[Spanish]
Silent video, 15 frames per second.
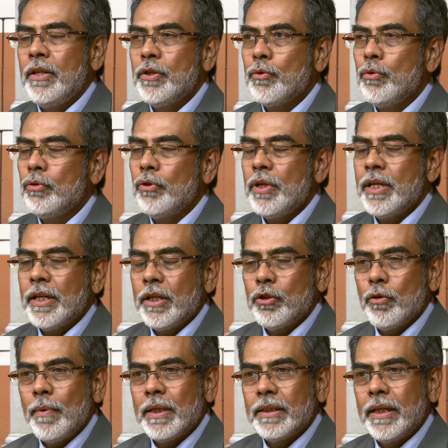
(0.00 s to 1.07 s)
discurso de
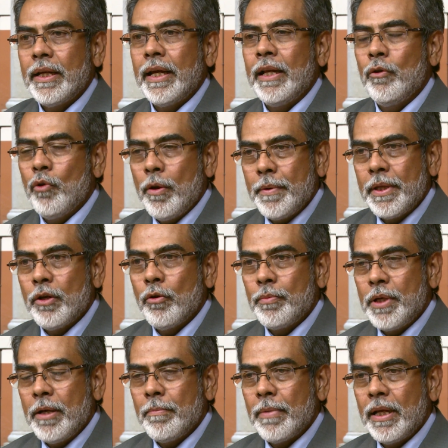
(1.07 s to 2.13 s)
ingreso va a ser el 9 de
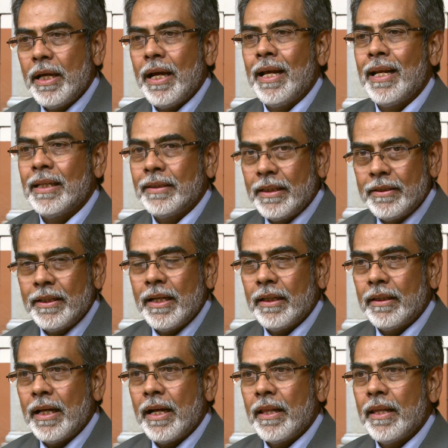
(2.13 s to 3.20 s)
noviembre a las 6 de la
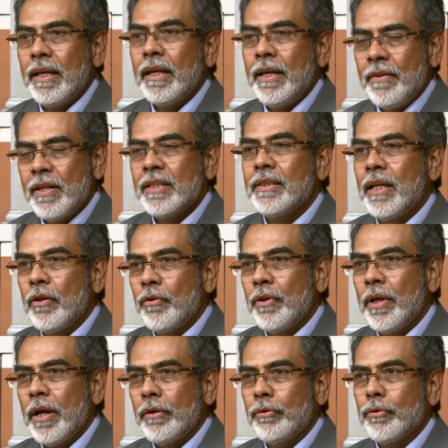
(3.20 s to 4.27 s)
tarde en el Salón
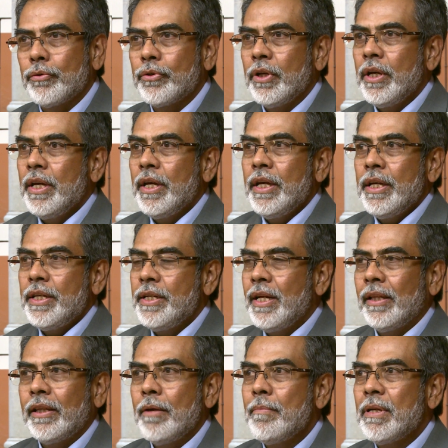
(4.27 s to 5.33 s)
de Actos y
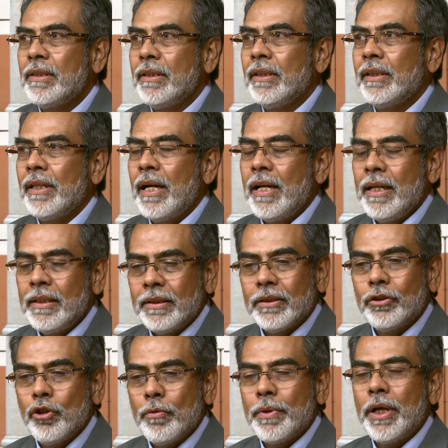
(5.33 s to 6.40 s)
el tema central es
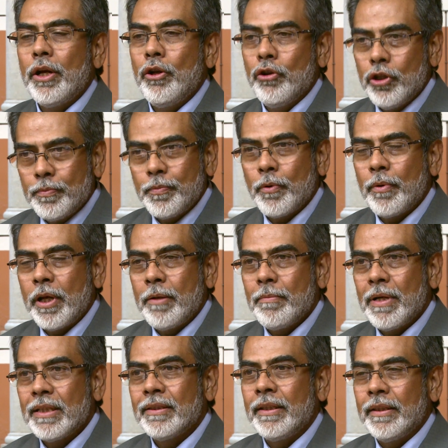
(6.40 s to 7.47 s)
sobre los problemas de